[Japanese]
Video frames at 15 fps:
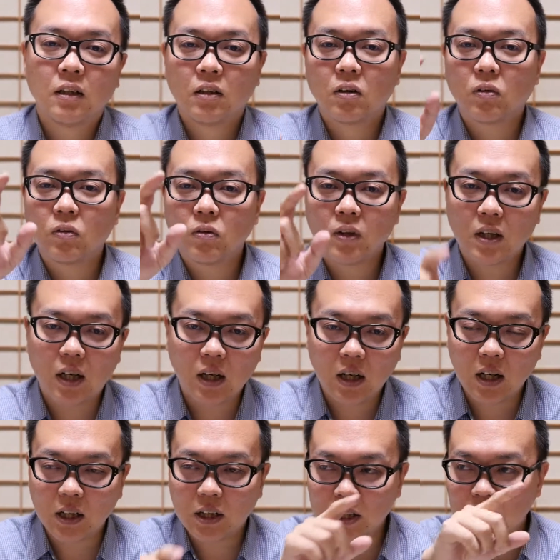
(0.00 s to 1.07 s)
この中
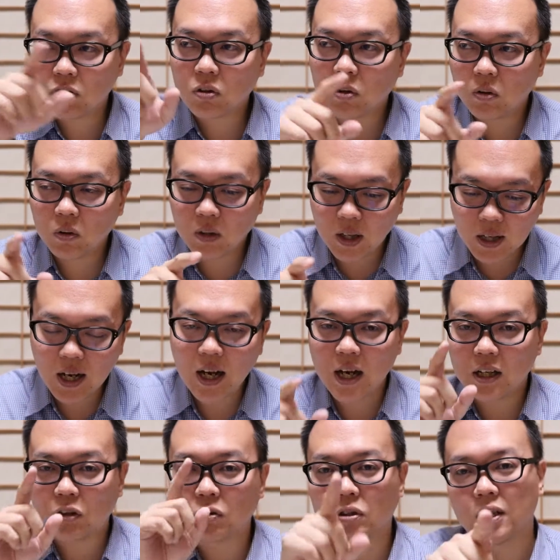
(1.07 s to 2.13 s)
からリストか
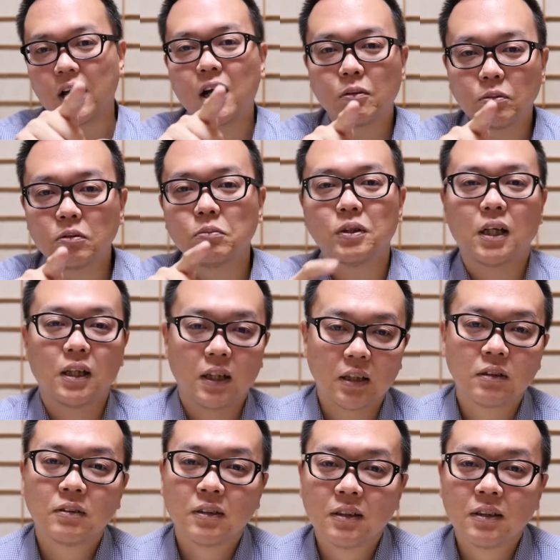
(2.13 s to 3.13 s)
ら一つ選ぶみたいな